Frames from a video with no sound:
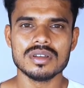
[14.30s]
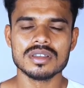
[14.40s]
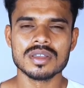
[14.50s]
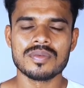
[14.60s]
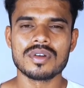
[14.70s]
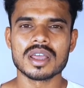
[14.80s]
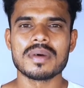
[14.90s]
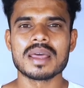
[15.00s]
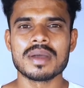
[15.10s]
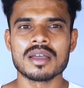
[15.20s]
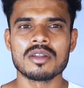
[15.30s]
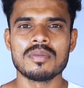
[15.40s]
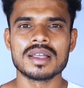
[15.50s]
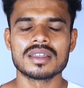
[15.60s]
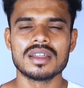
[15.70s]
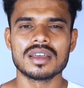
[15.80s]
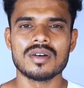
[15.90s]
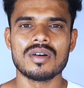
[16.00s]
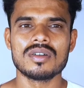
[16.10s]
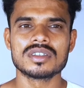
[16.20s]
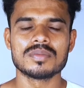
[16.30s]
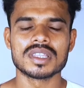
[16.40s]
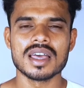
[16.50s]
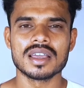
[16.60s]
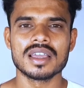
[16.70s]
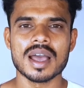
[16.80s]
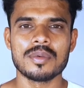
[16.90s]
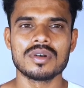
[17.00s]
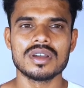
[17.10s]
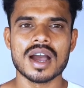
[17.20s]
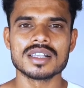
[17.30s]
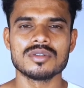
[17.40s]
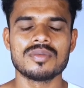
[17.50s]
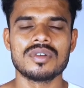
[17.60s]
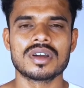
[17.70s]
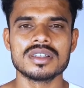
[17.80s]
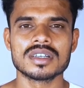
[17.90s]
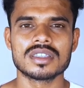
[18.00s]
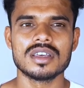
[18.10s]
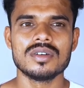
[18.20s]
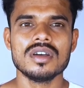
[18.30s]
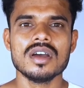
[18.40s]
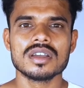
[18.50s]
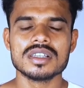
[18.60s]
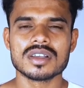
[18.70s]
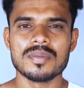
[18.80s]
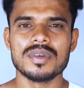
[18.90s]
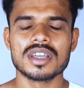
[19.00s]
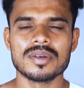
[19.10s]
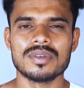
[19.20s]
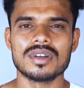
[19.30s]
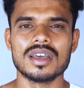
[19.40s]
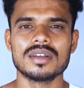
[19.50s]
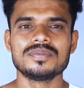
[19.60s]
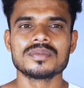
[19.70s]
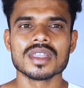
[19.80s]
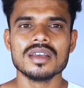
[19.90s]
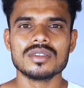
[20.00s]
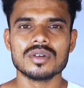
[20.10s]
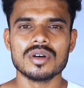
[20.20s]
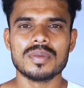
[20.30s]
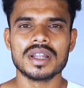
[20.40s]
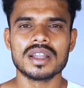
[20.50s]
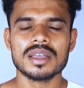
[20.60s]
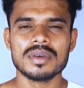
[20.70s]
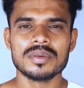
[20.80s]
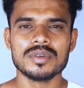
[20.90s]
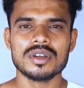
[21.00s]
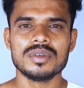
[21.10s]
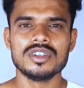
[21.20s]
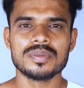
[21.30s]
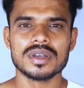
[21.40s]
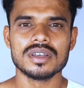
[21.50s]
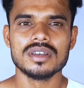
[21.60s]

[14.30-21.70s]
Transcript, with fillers: इसी फ़ोन के बारे में आज हम लोग बात करेंगे और इस बताएँगे कि आपको कहाँ से वो फ़ोन खरीद सकते हैं किस कंपनी का फ़ोन है तो बने रहिए मेरे पूरे वीडियो पर